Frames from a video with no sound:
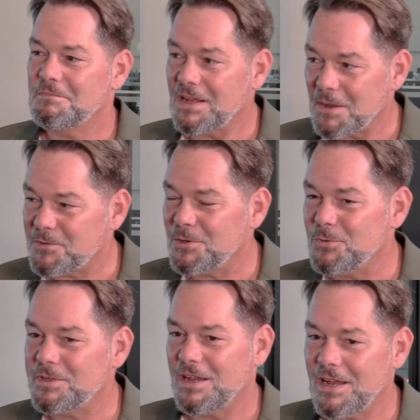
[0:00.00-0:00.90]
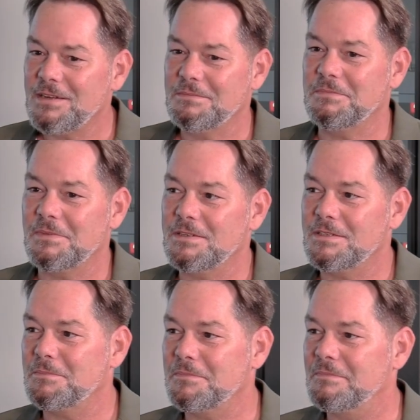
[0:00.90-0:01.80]
Absolut ja.
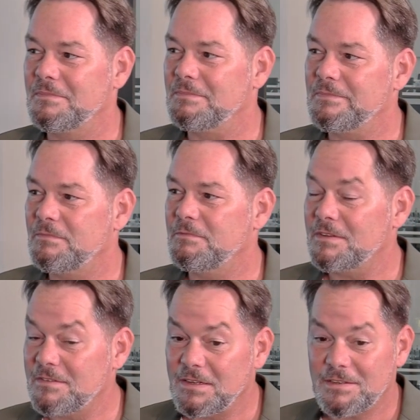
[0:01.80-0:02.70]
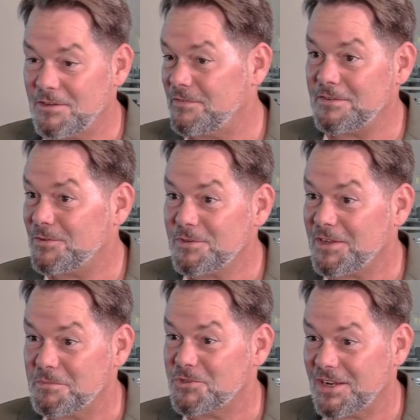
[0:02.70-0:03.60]
Ähm, wir sind
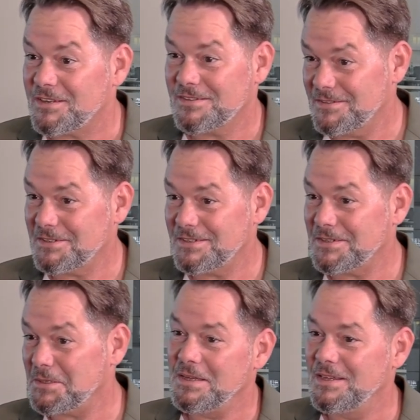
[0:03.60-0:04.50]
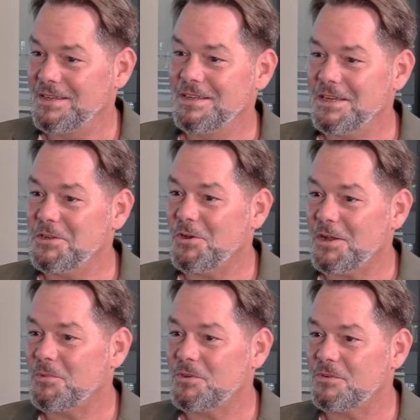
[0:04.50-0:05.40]
Innovationshauptstadt äh, in
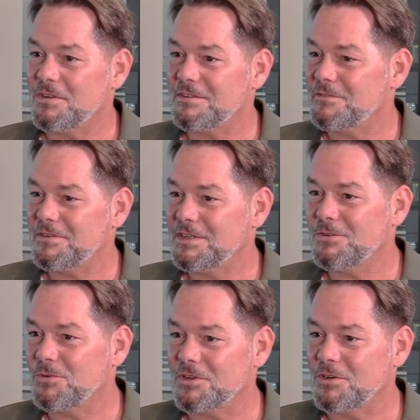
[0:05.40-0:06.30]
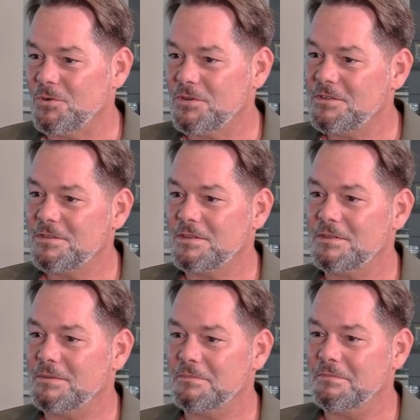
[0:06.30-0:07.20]
Dortmund und da sind wir nicht ohne Grund.
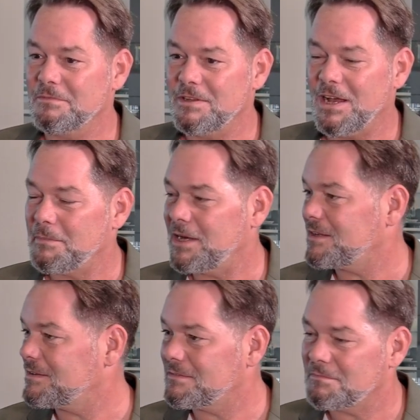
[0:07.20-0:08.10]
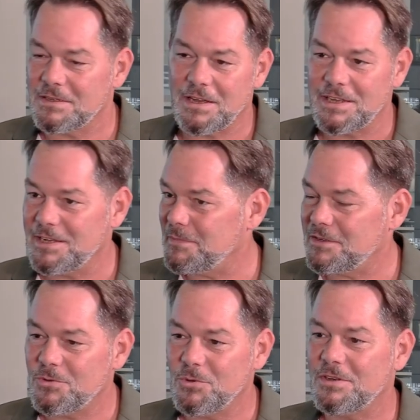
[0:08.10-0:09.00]
Ähm, wir arbeiten mit agilen
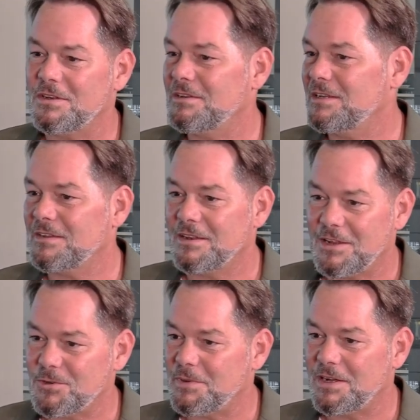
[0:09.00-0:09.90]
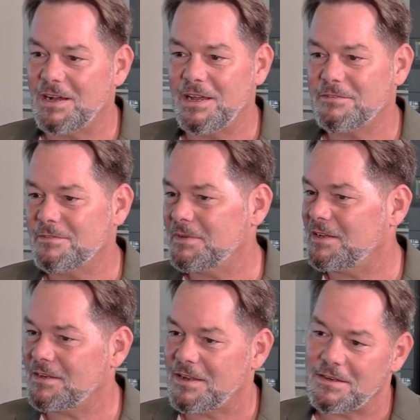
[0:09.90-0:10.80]
Methoden, dezernatübergreifend,
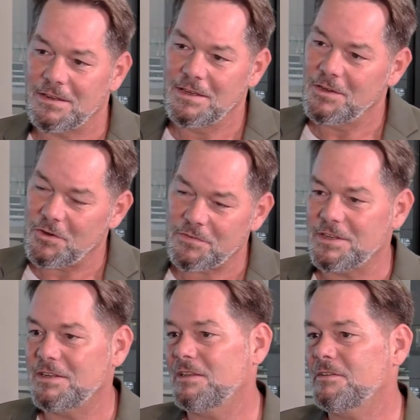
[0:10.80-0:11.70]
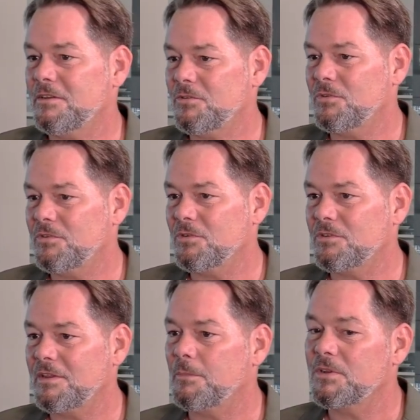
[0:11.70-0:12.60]
mit anderen öffentlichen Institutionen
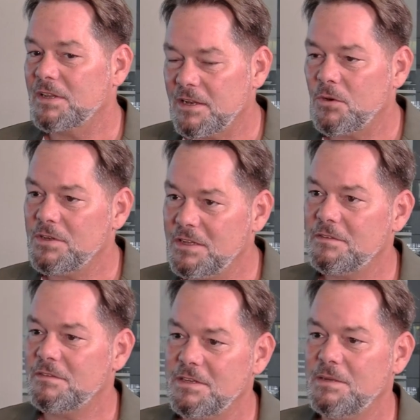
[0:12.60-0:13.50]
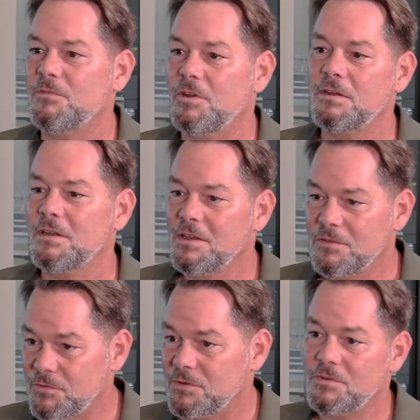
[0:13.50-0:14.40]
zusammen und genau dieses Teamwork
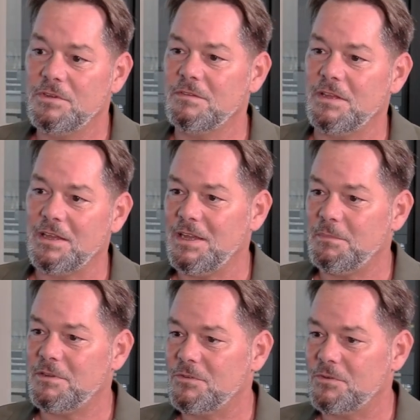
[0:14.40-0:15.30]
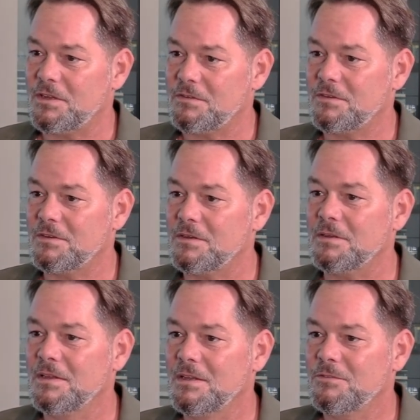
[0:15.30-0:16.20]
führt zu diesen Ergebnissen und das
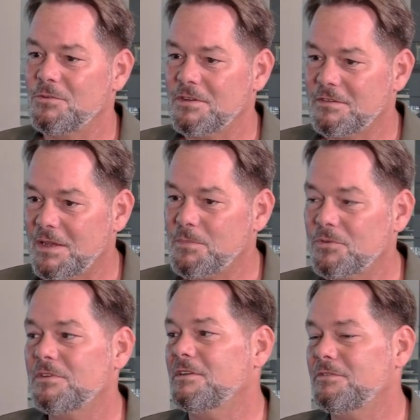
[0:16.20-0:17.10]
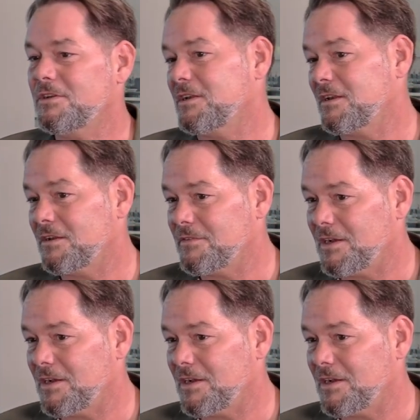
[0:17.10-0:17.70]
äh, wurde sehr positiv von den anderen